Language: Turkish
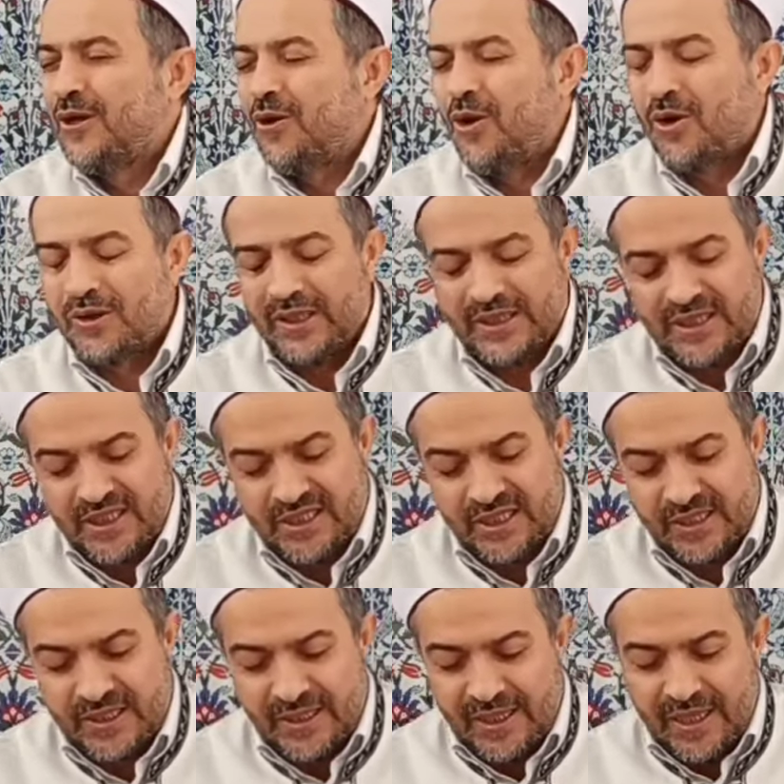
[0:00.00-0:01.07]
Orada
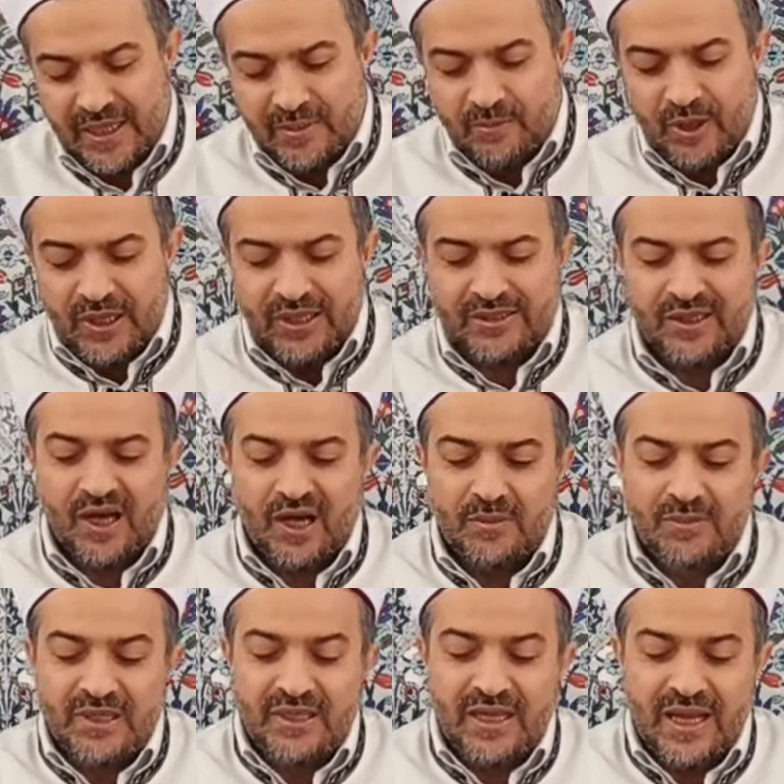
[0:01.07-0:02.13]
kişinin böyle
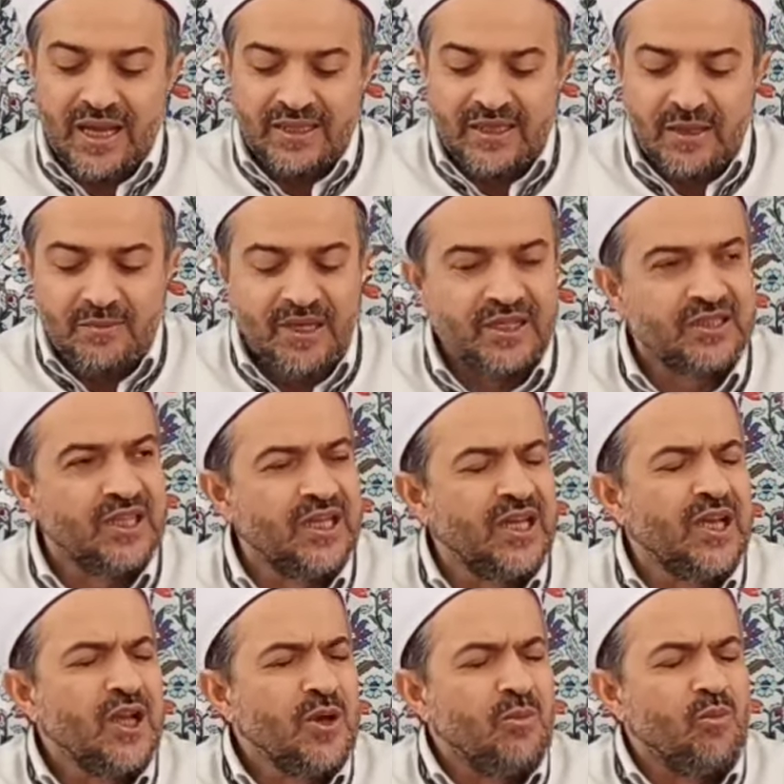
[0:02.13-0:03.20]
tahmin
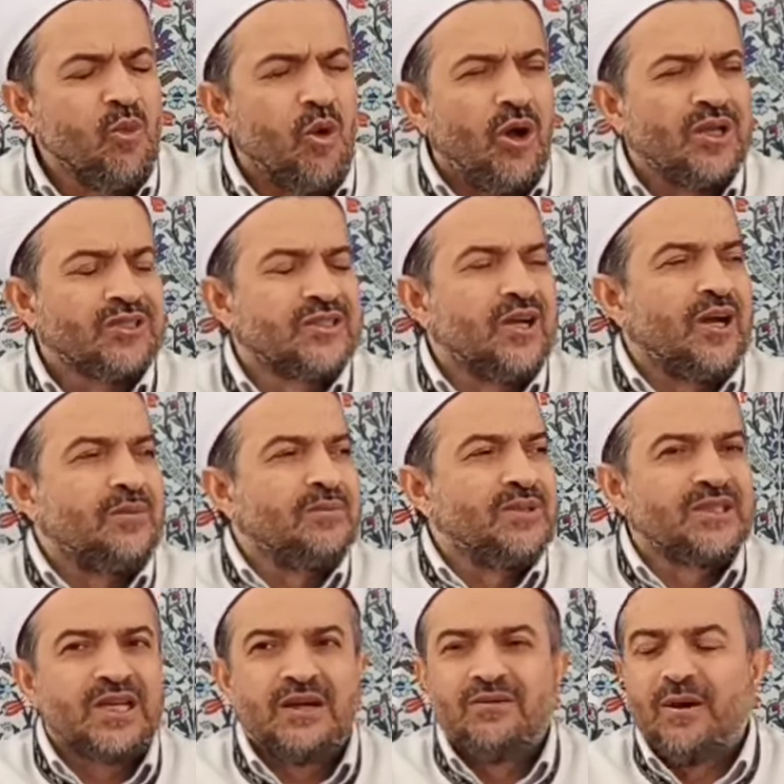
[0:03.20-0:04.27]
edemeyeceği
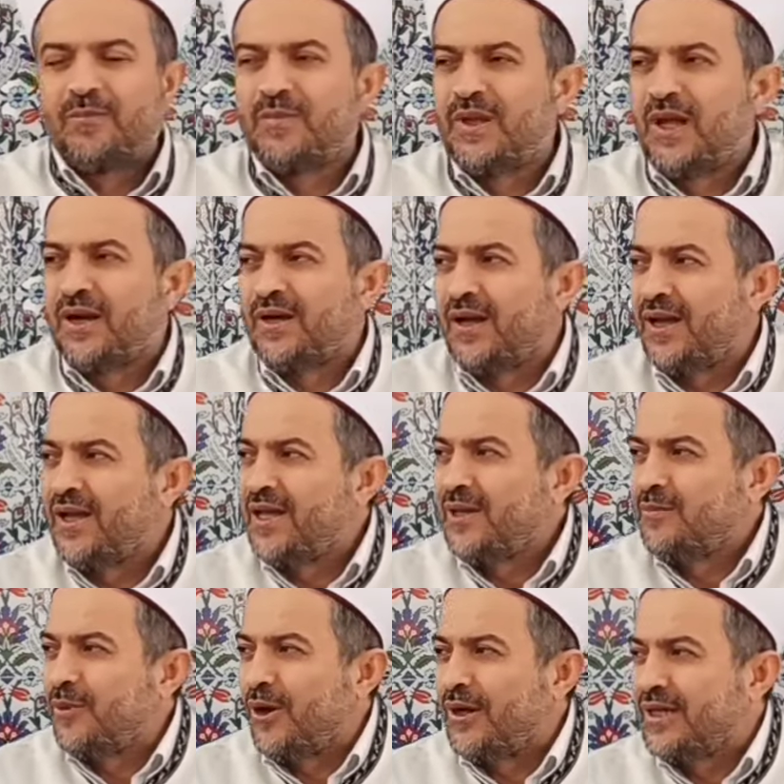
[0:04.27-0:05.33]
muazzam sevaplarla
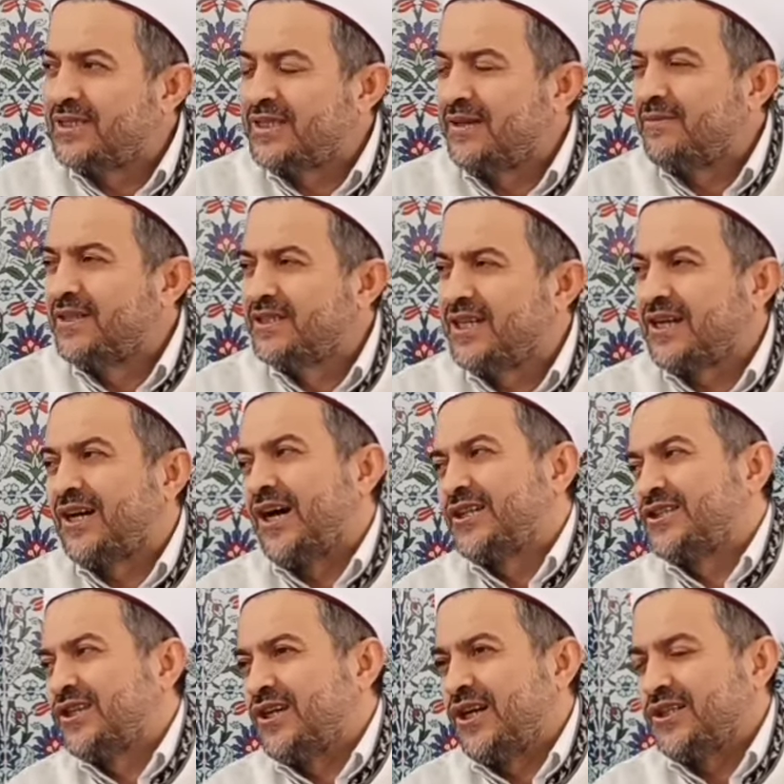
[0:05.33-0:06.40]
böyle sevinçle
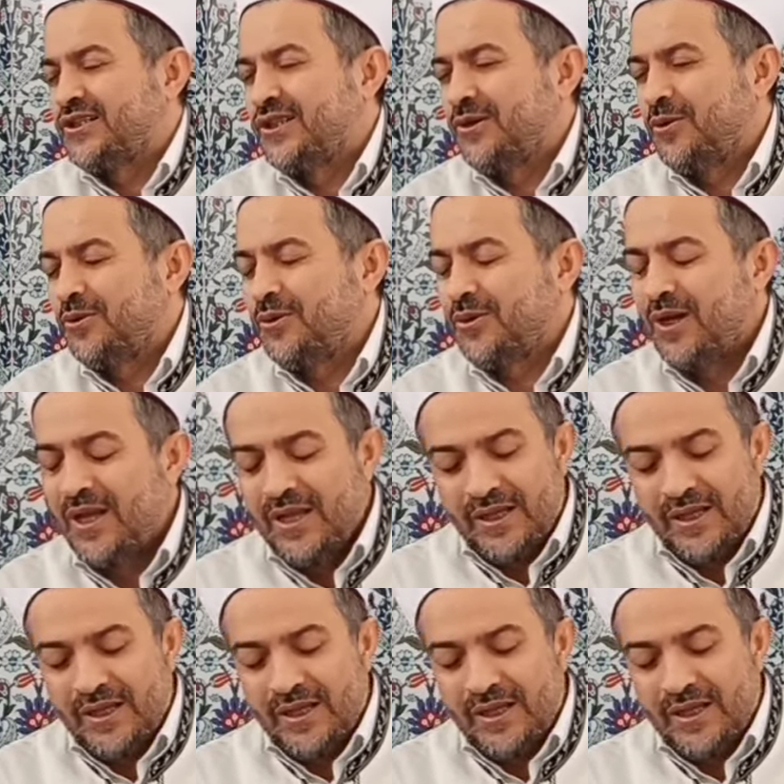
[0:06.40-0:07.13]
karşı karşıya oluyor.